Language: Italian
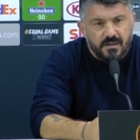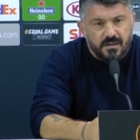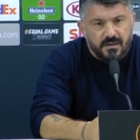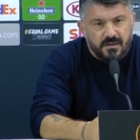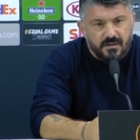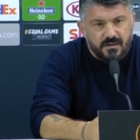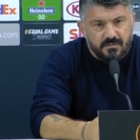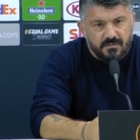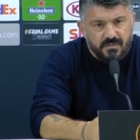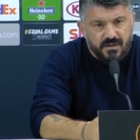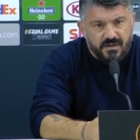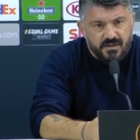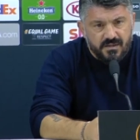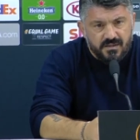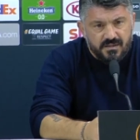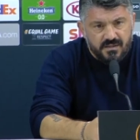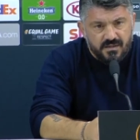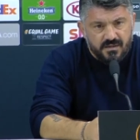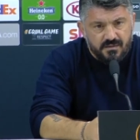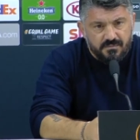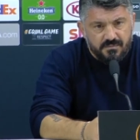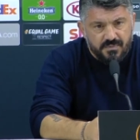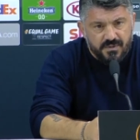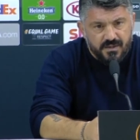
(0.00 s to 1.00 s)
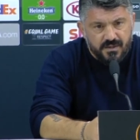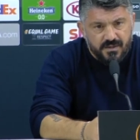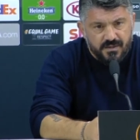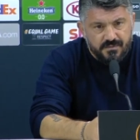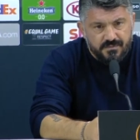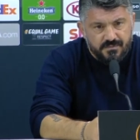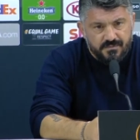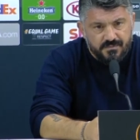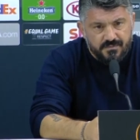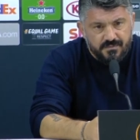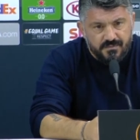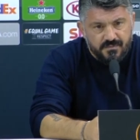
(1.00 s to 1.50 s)
rimarrà
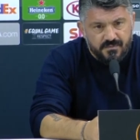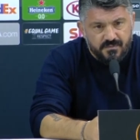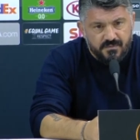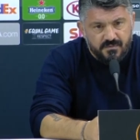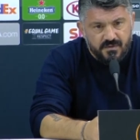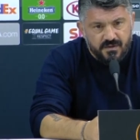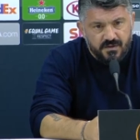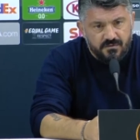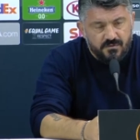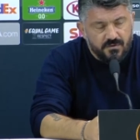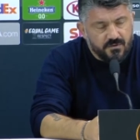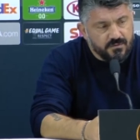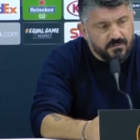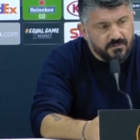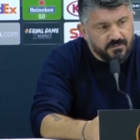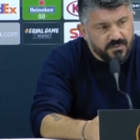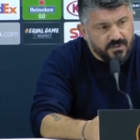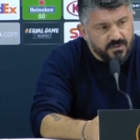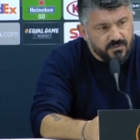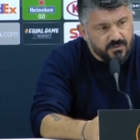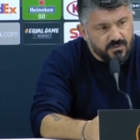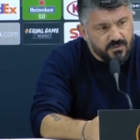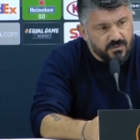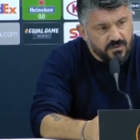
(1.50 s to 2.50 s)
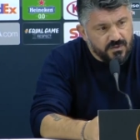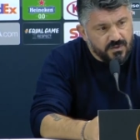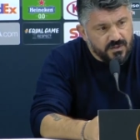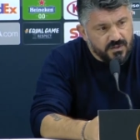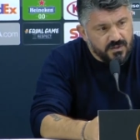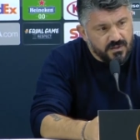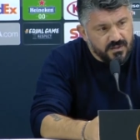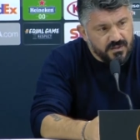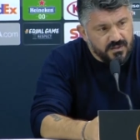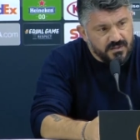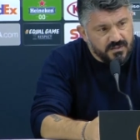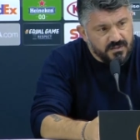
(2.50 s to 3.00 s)
sempre vivo per quello
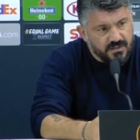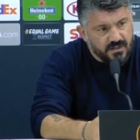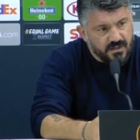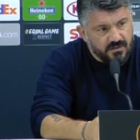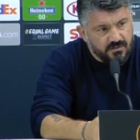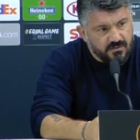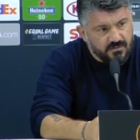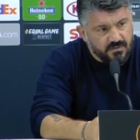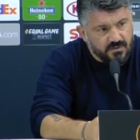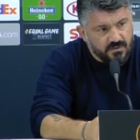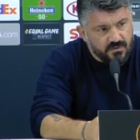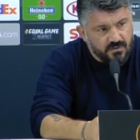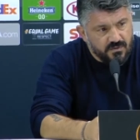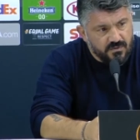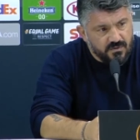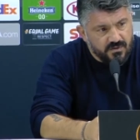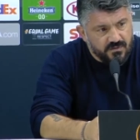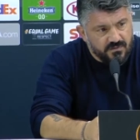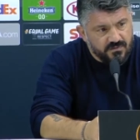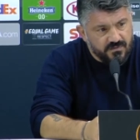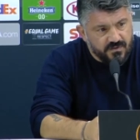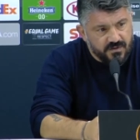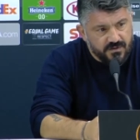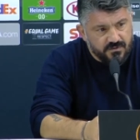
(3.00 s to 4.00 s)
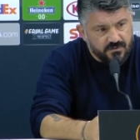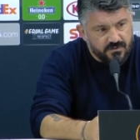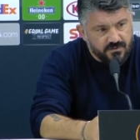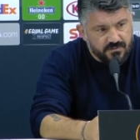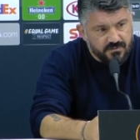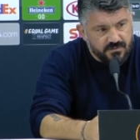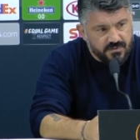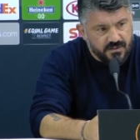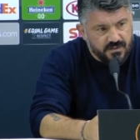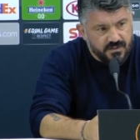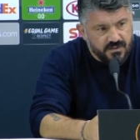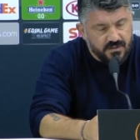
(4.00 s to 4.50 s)
che, che è stato, per quello che ha fatto,
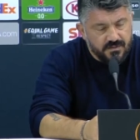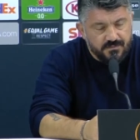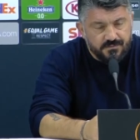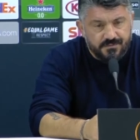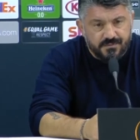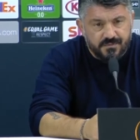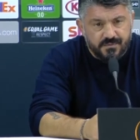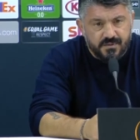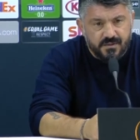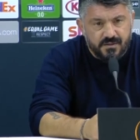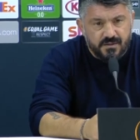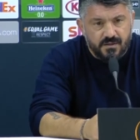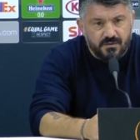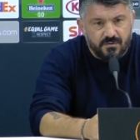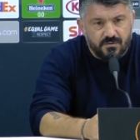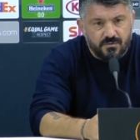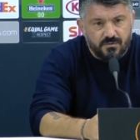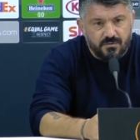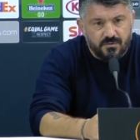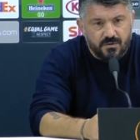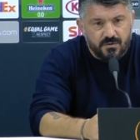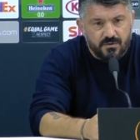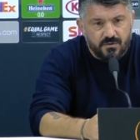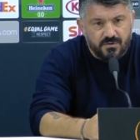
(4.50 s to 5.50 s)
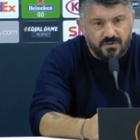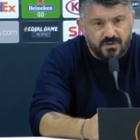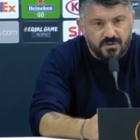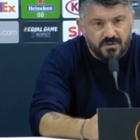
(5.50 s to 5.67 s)
perché è stato qualcosa